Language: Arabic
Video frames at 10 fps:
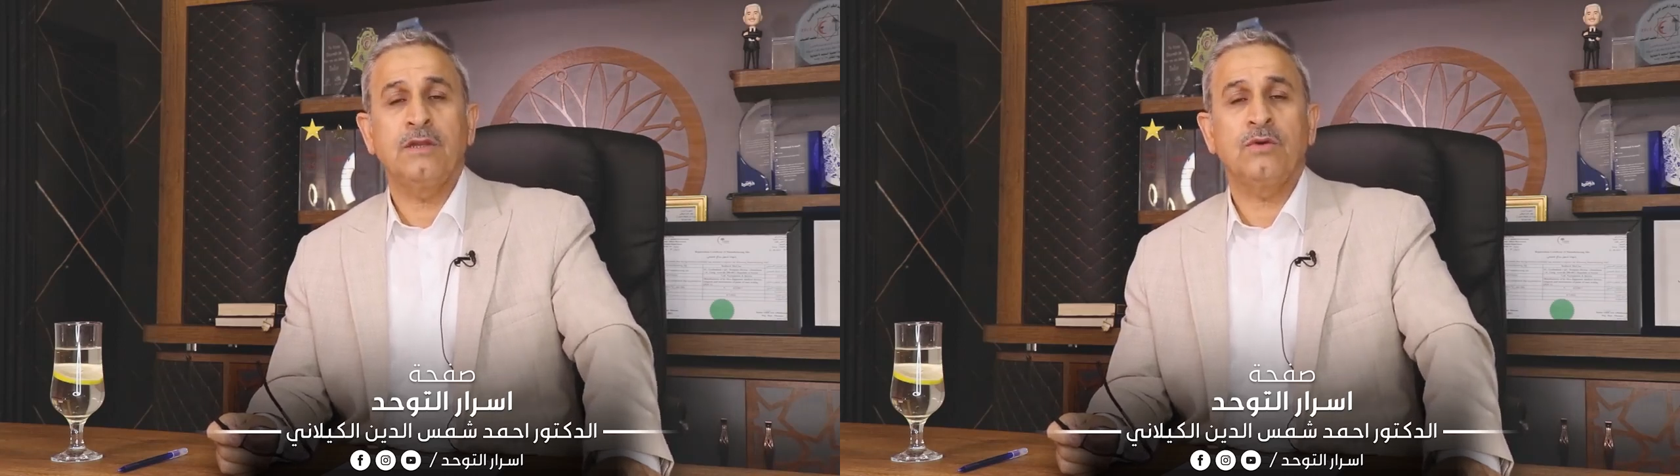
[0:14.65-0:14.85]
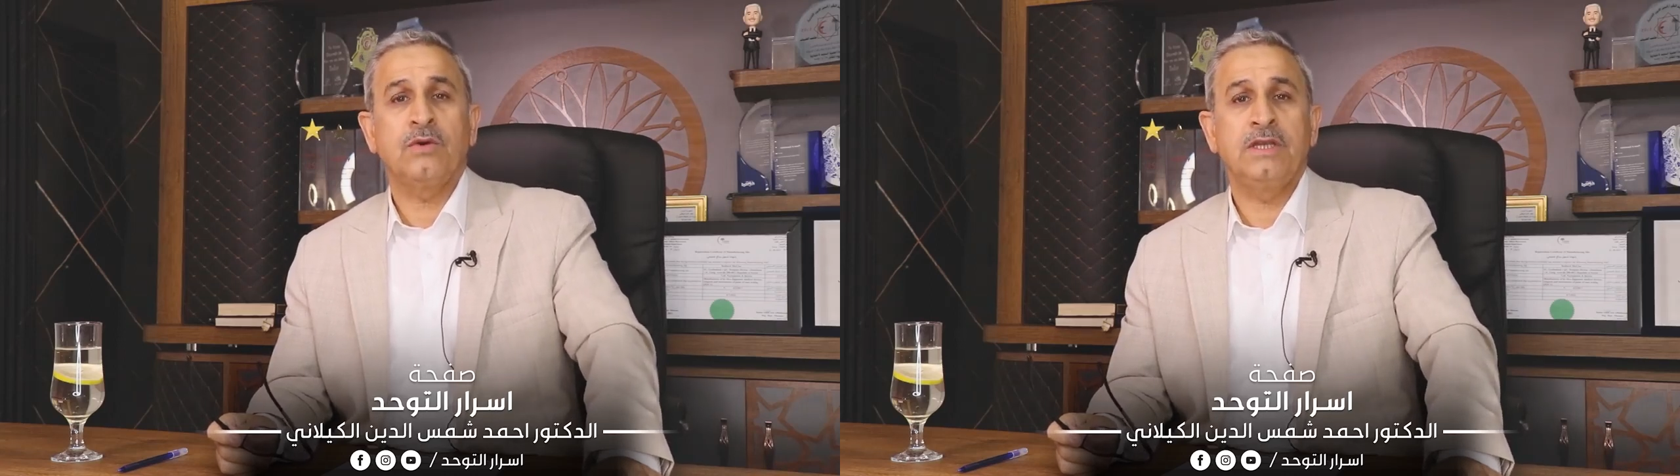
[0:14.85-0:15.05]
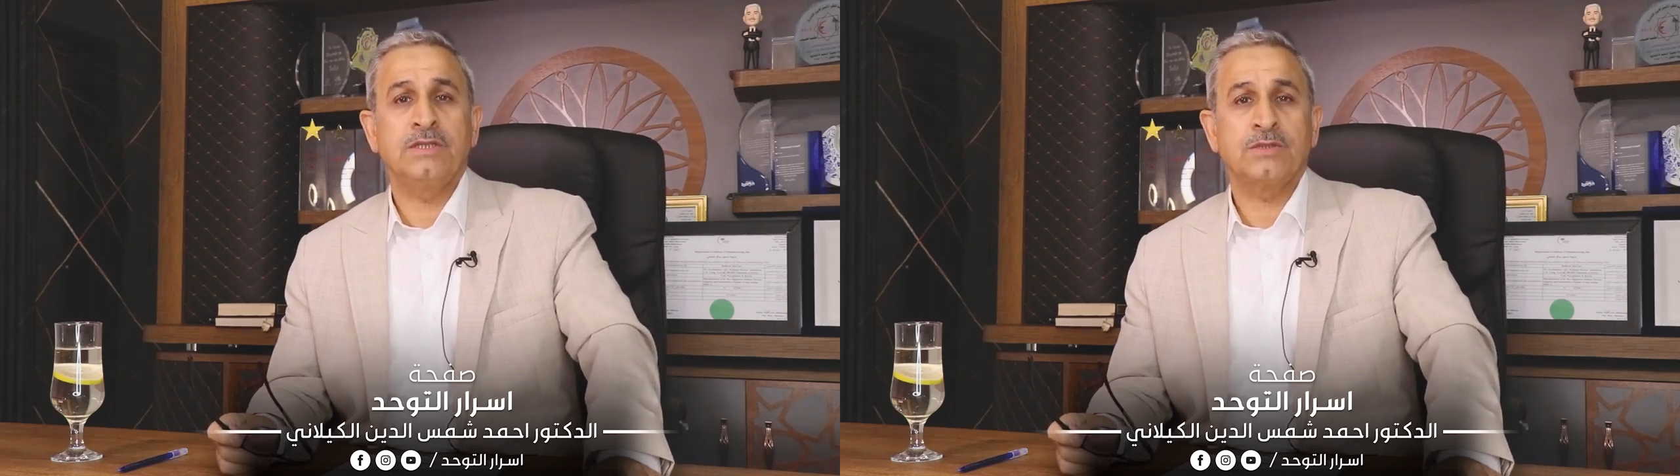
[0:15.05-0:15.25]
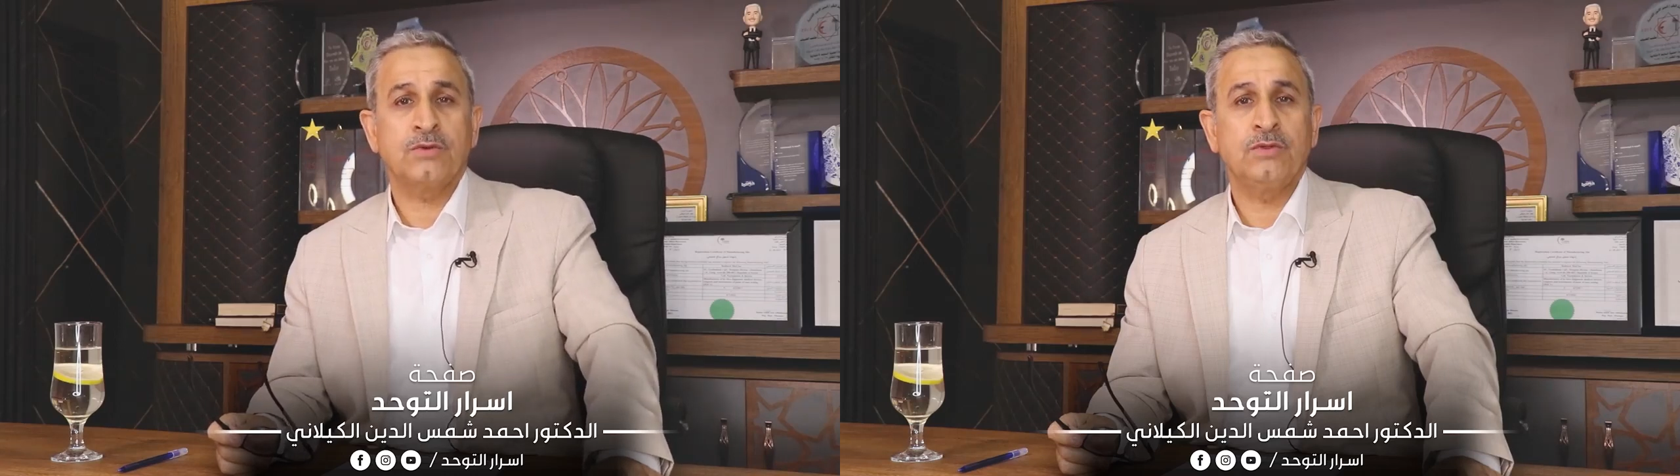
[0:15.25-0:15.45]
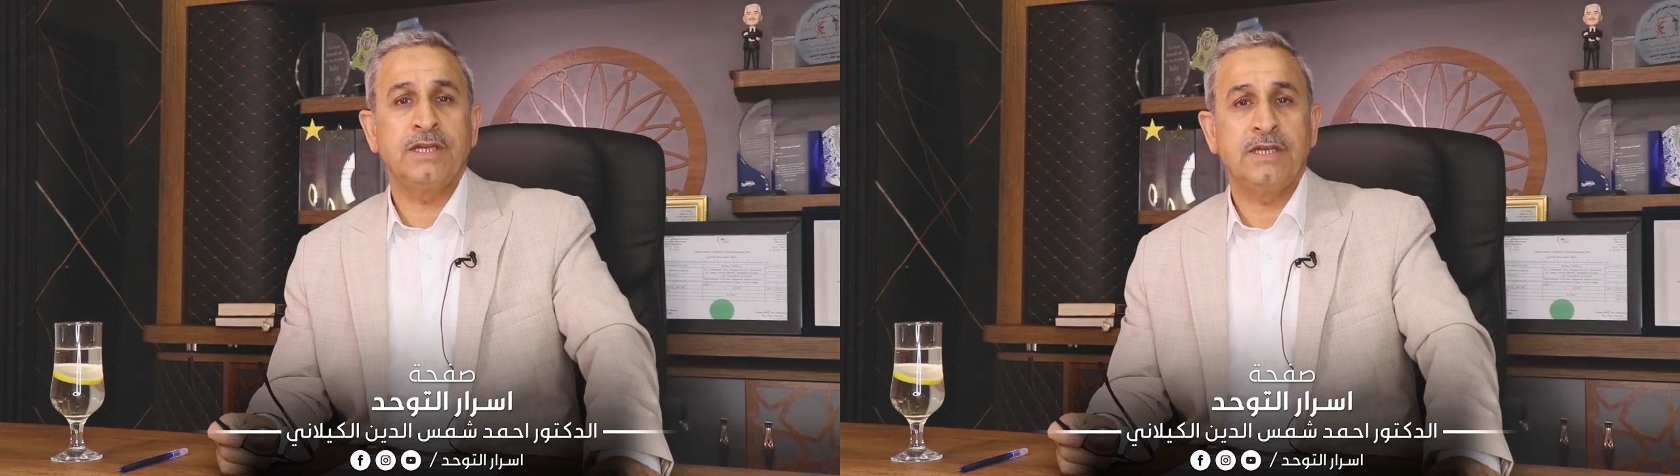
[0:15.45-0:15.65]
الأخوة اللي
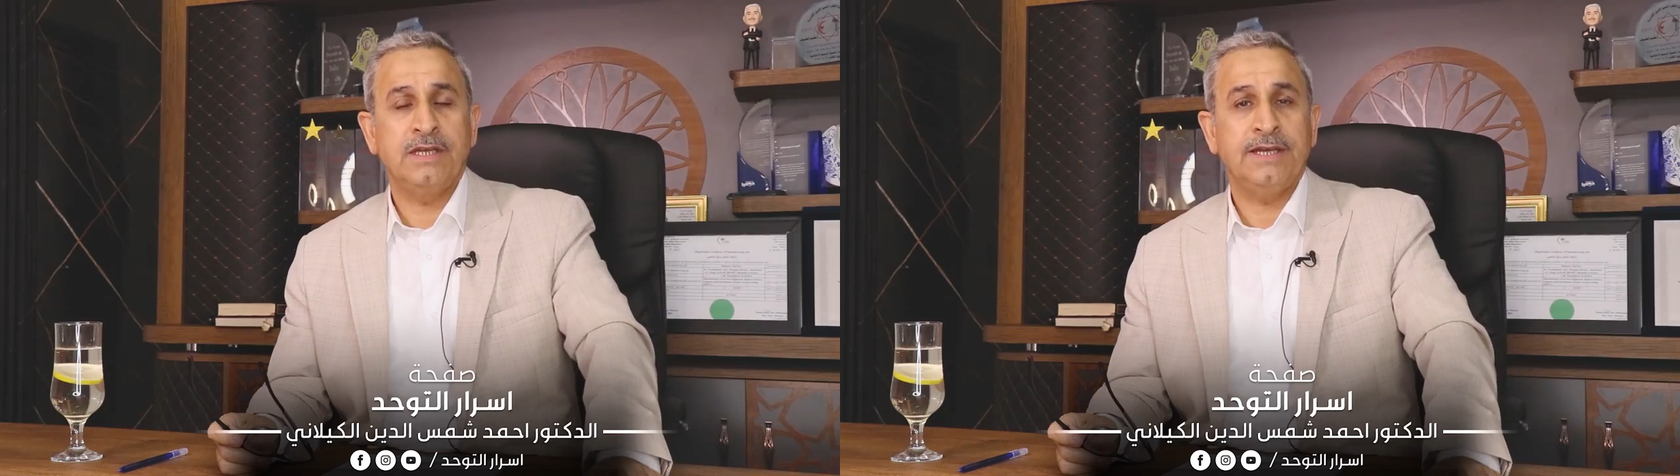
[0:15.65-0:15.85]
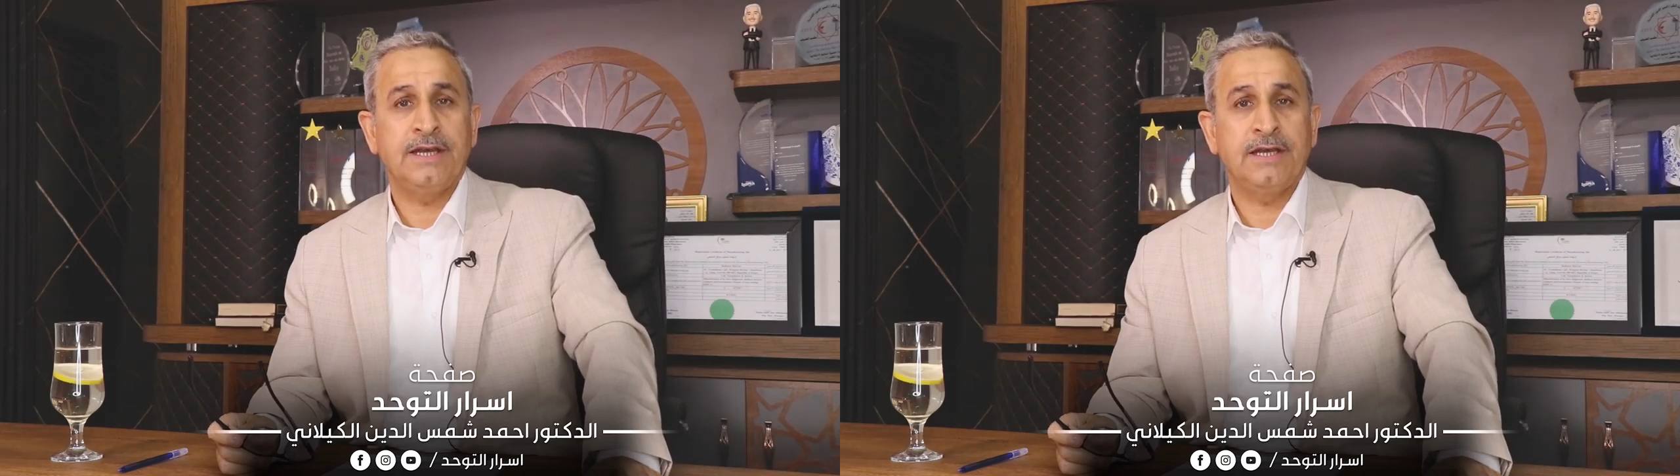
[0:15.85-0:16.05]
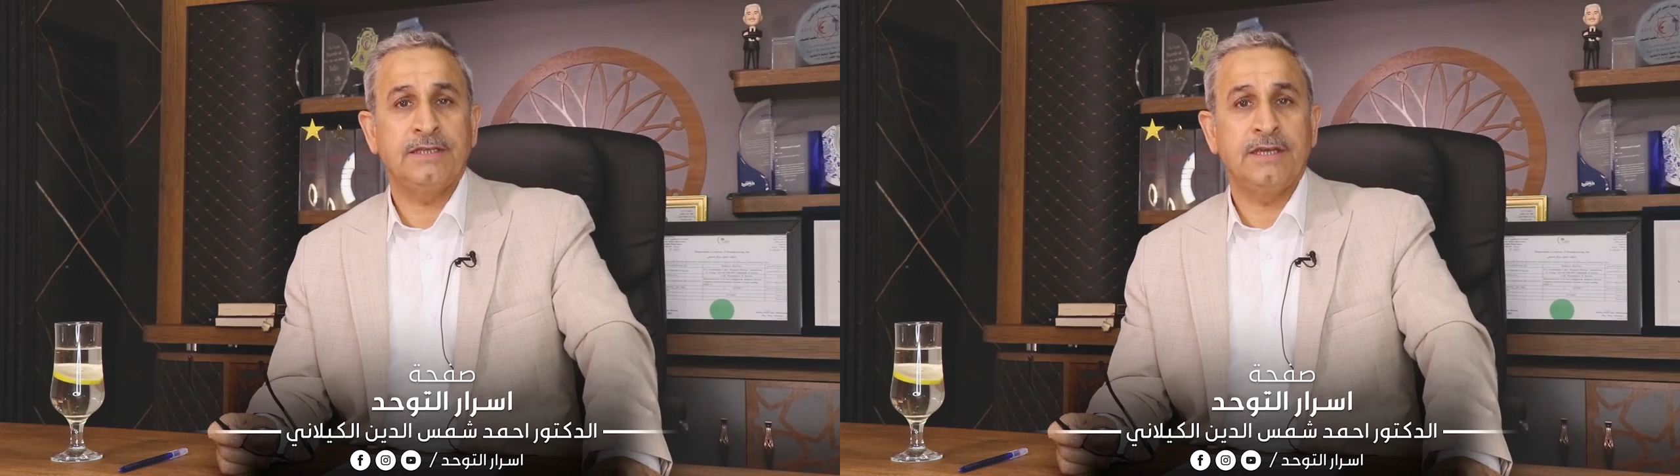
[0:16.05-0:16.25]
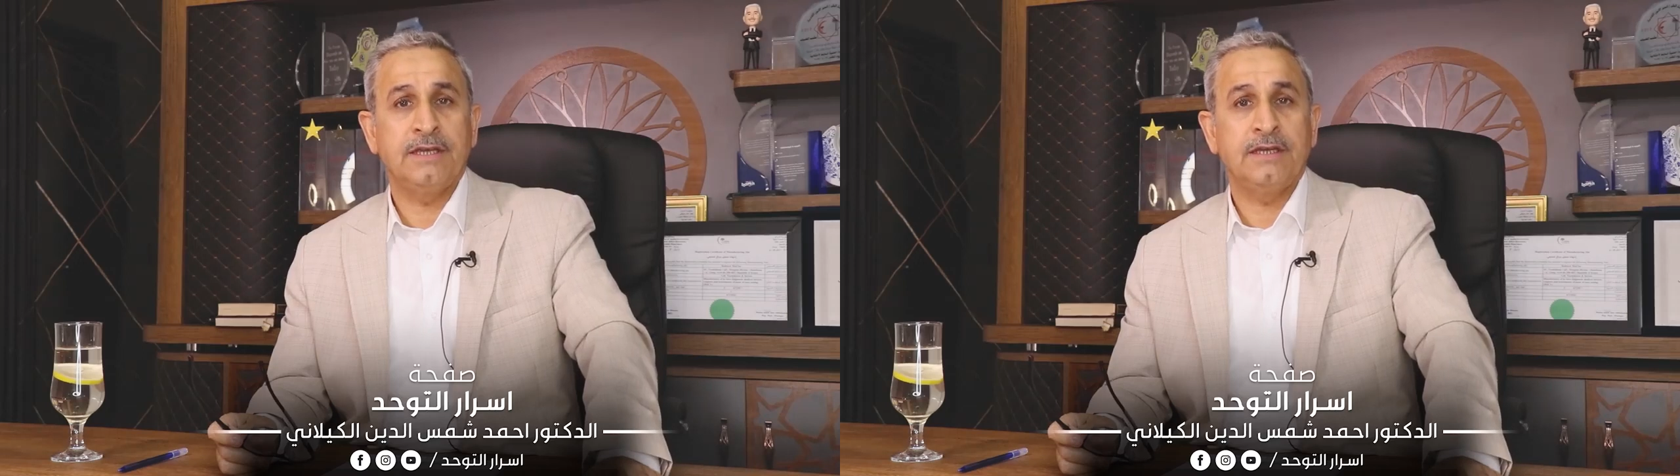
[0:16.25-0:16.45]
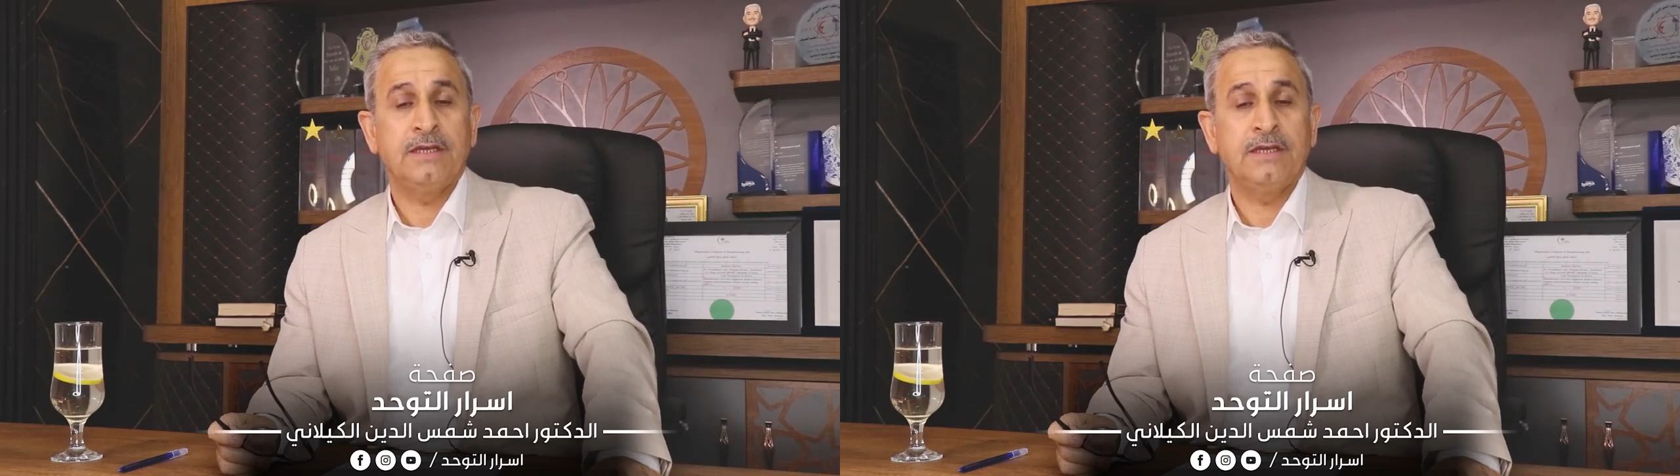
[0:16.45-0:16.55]
يزورونا للعيادة